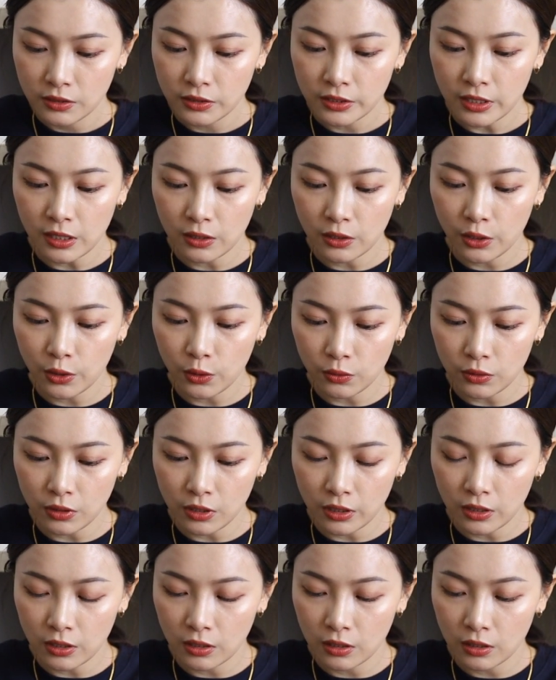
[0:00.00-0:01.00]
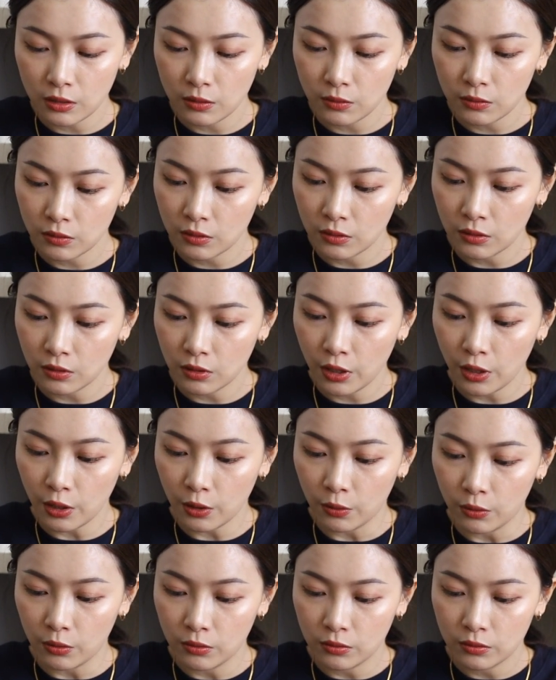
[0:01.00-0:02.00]
像六一
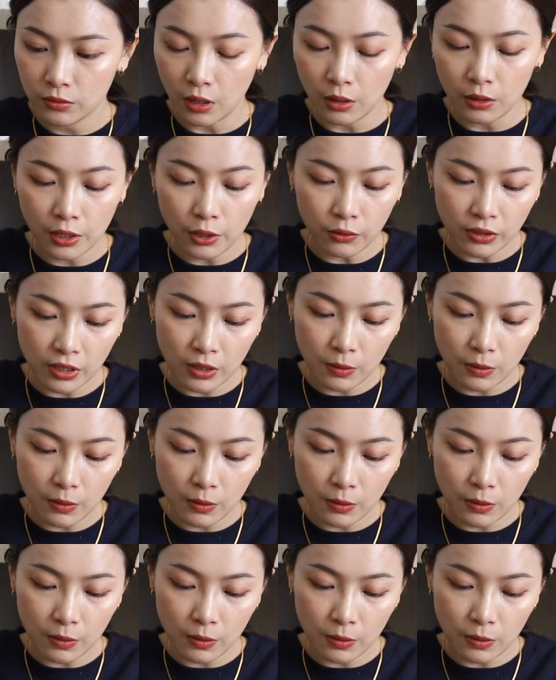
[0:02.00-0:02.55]
六、哦六